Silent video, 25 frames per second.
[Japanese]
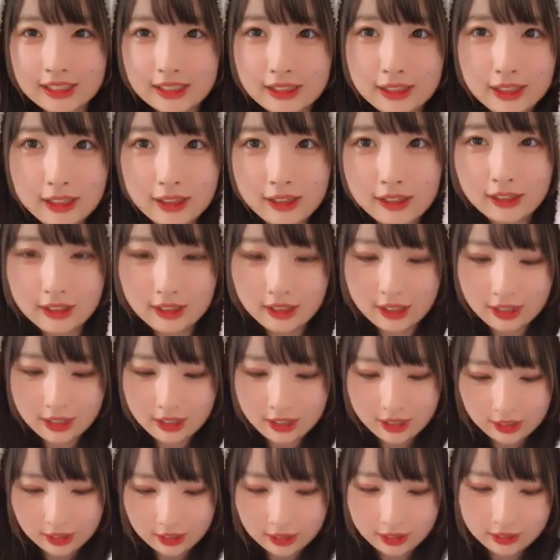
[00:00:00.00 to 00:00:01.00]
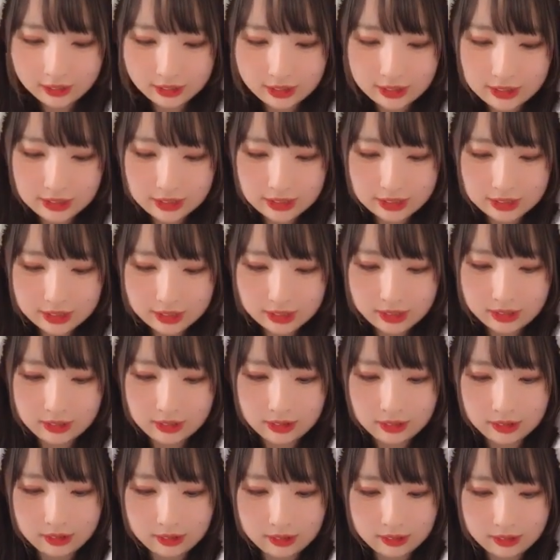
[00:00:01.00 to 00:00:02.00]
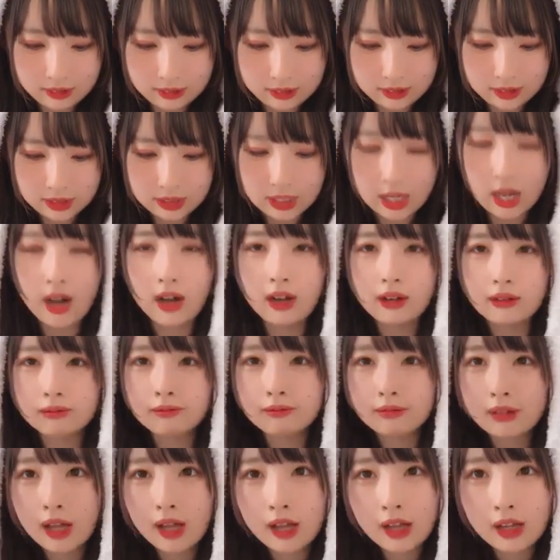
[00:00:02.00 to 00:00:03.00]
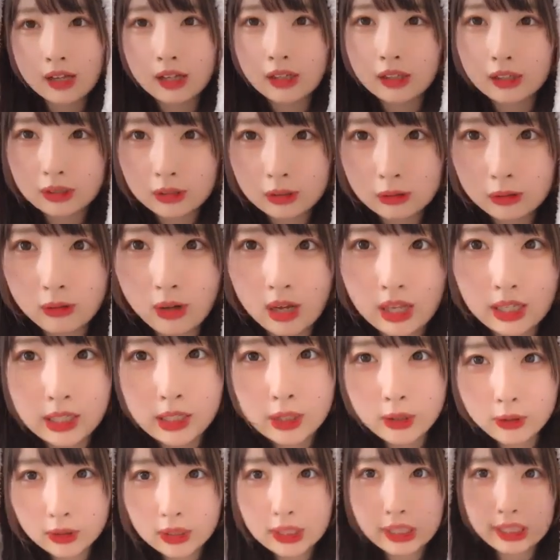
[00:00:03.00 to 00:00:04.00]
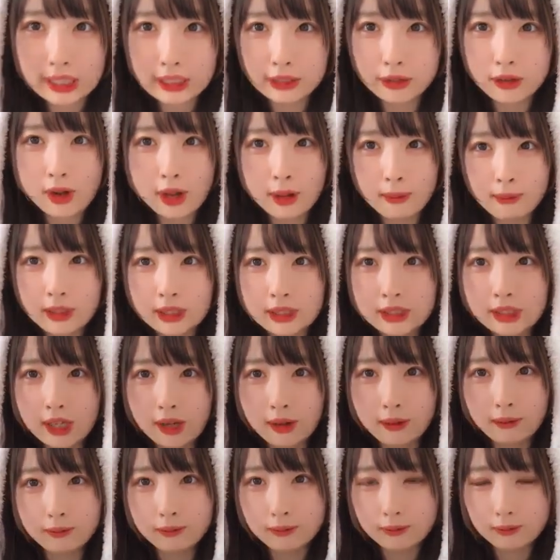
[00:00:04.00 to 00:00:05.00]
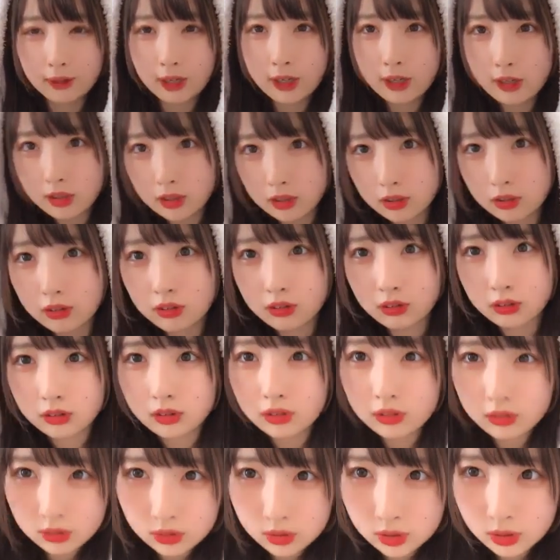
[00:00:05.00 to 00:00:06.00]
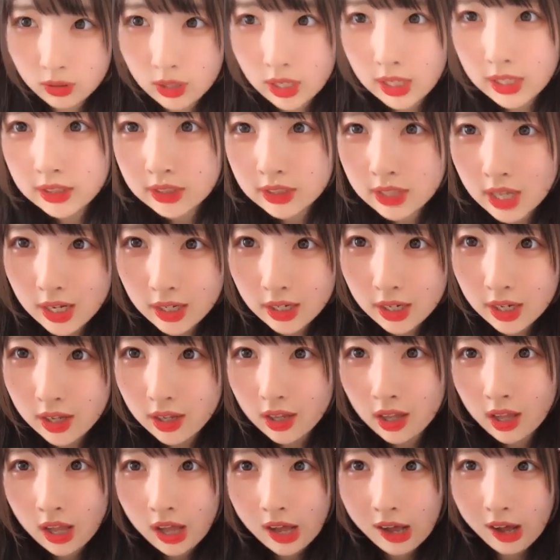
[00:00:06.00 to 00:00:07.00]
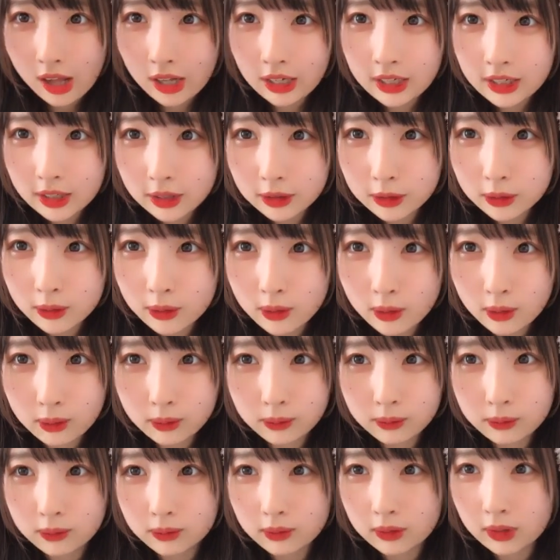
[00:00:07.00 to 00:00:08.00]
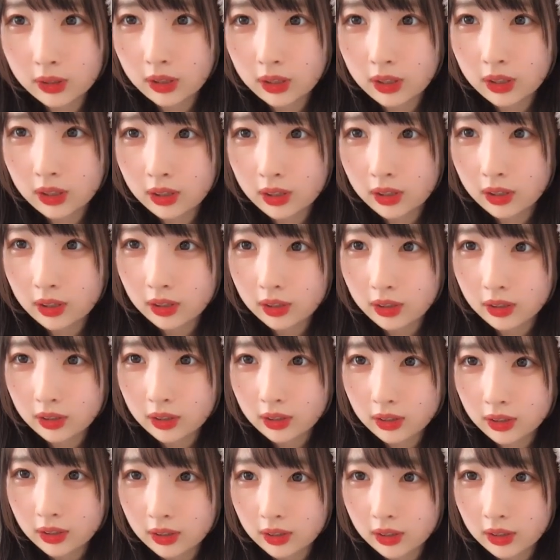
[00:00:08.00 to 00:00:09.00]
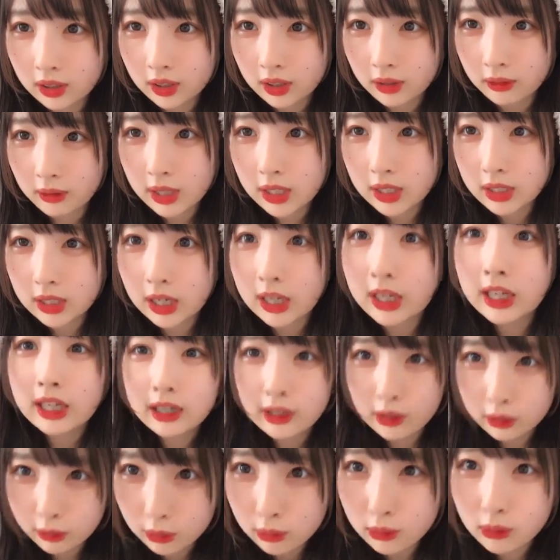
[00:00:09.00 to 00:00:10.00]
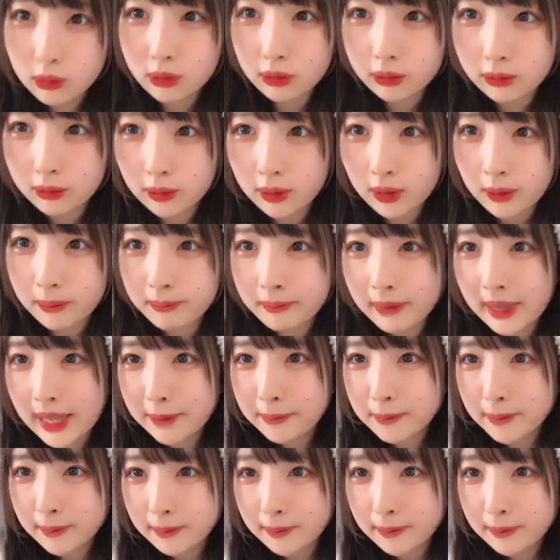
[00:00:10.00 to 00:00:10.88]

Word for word: しい悲しいじゃあ今日は1個だけ揃えましたあ初見さんが「ありがとう」「かわいいなありがとう」「ペ